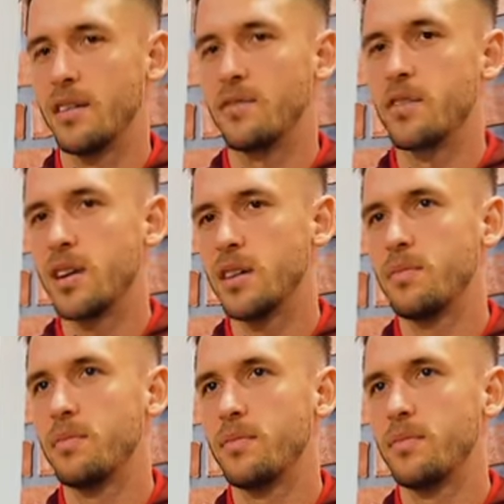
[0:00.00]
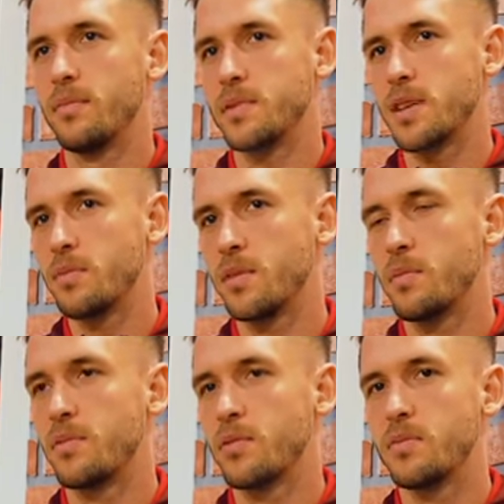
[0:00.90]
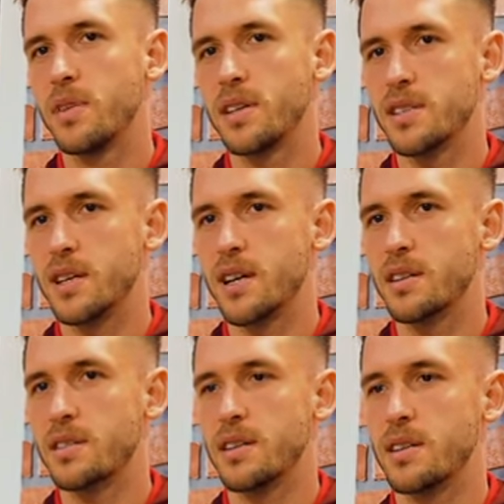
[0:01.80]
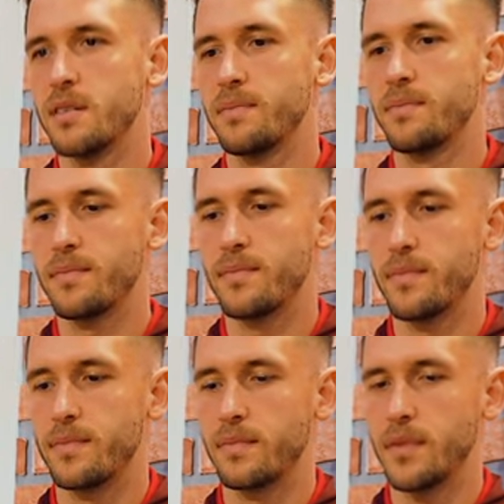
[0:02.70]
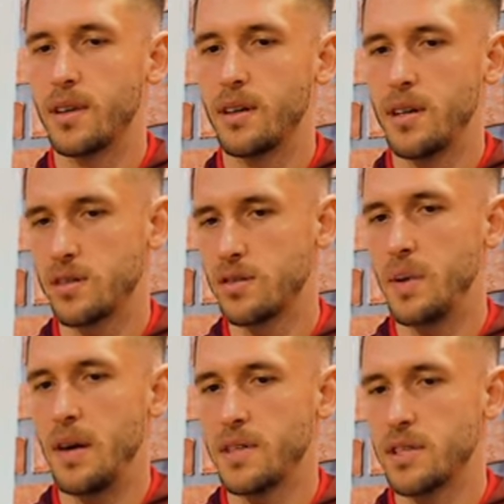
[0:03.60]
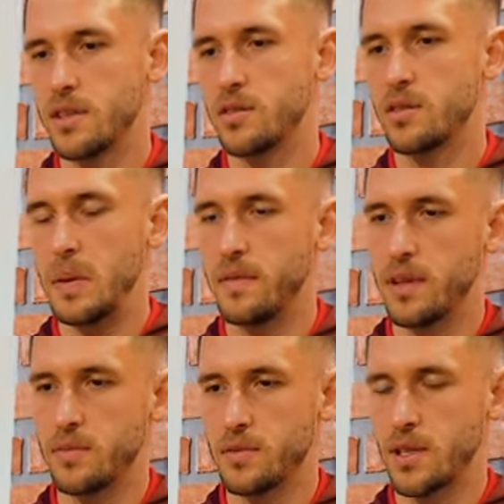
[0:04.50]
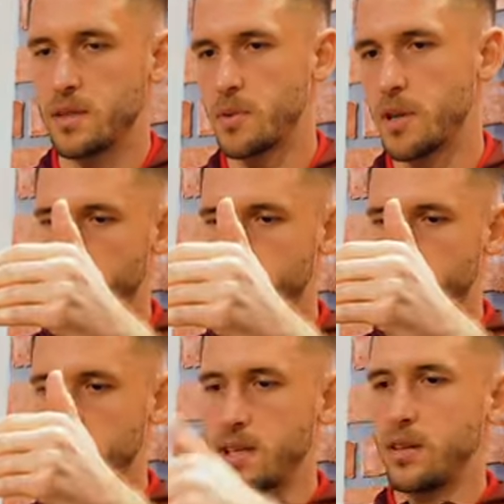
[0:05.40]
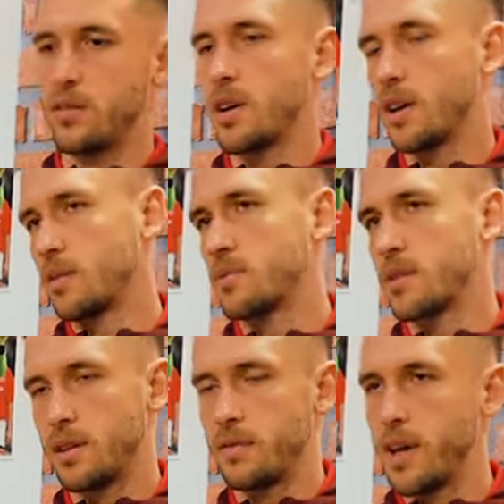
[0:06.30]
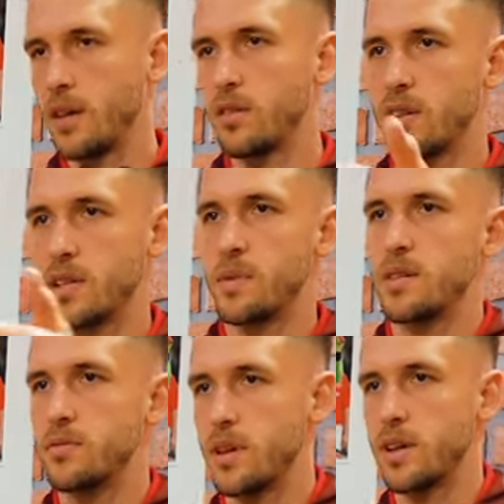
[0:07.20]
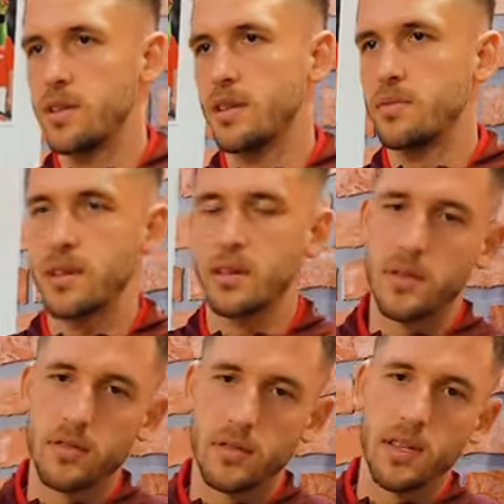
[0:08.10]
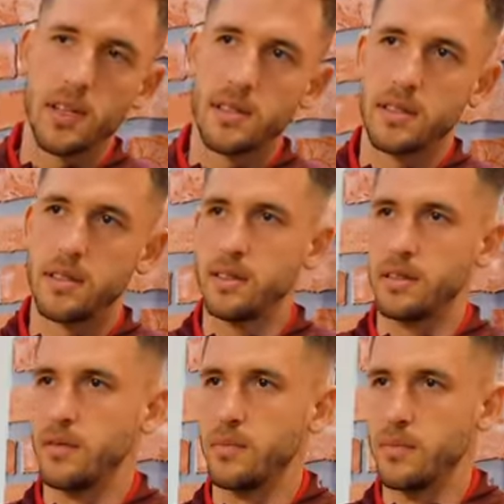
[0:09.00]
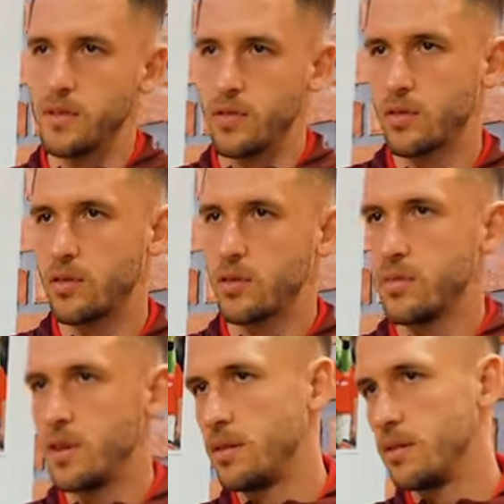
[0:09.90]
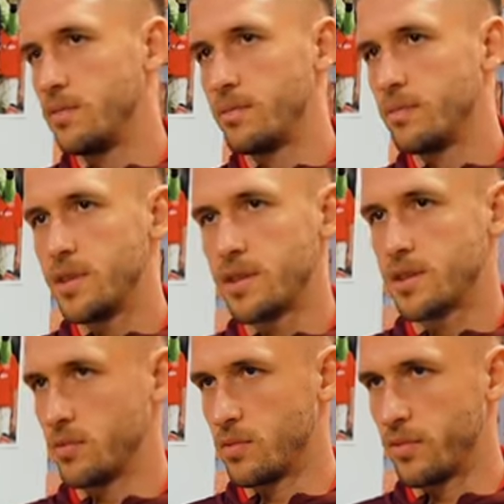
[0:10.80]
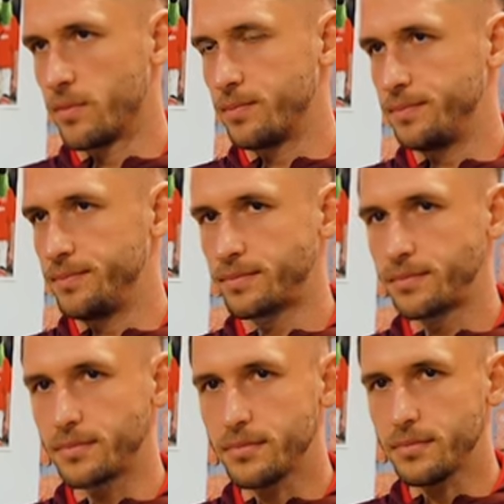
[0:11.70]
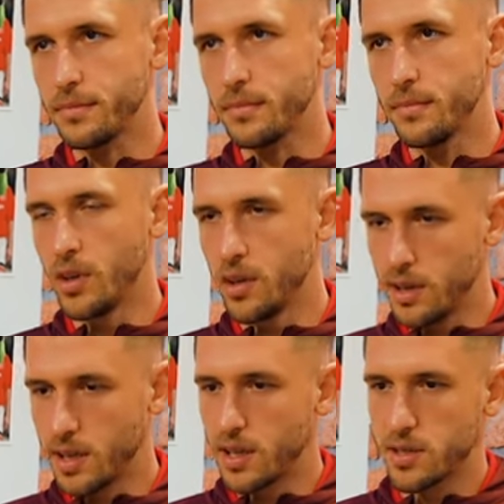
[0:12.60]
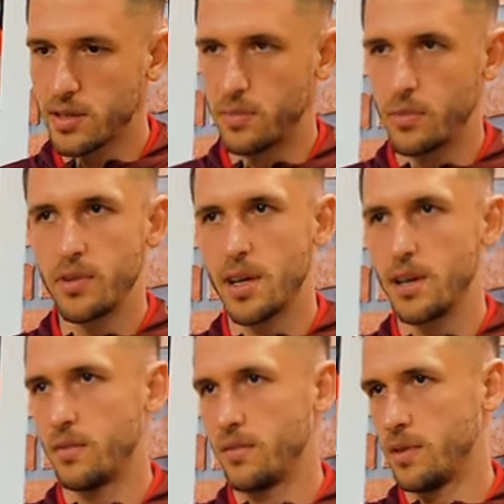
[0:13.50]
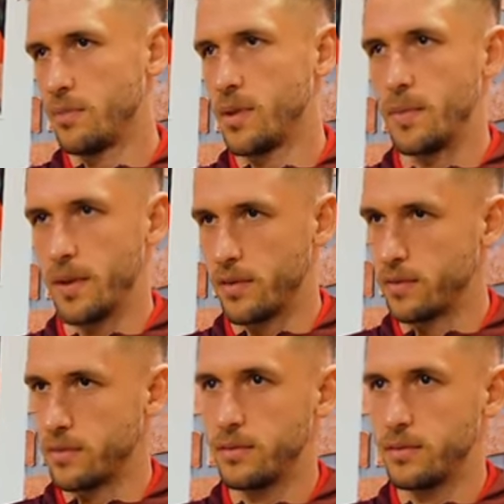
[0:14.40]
A w Holandii, przynajmniej w moim klubie jest tak, że jest odprawa, zaczyna się odprawa i na przykład jest pokazane to, jak na przykład ten Feyenoord nas presuje, że na przykład presuje nas, y, nie wiem, dziewiątką i, i skrzydłowym. No i trener stopuje i mówi, dobra Paweł,